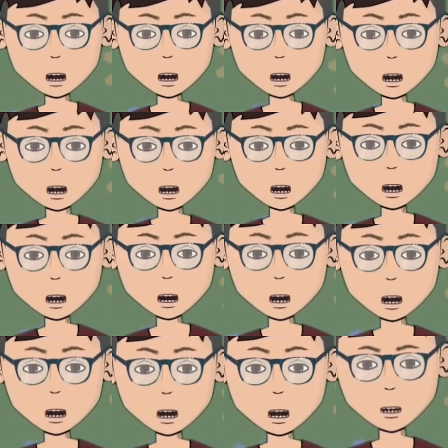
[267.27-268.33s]
Hari pertama
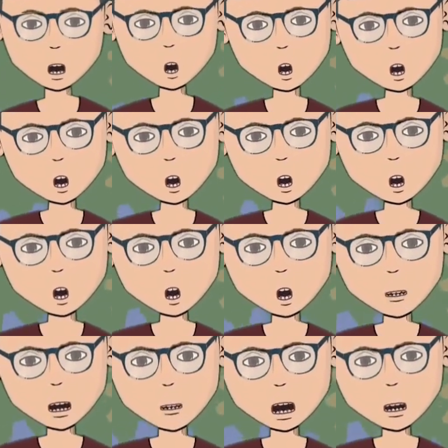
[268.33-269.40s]
masih aman, mungkin
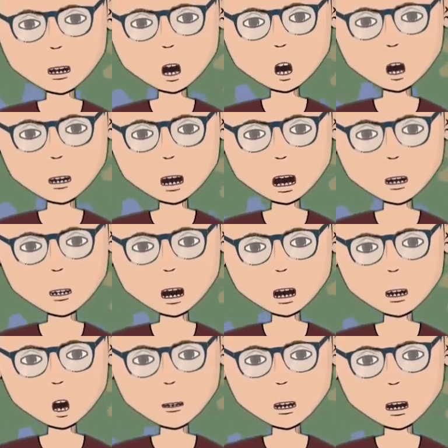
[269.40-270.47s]
dia sibuk
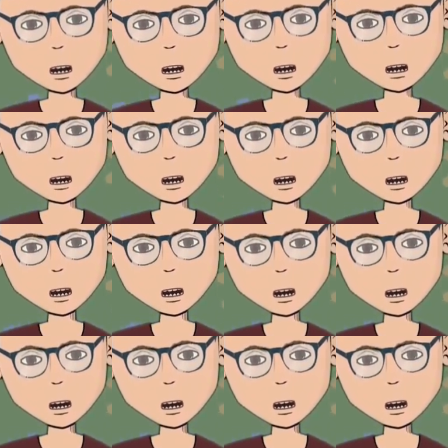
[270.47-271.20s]
training-training masalah pekerjaan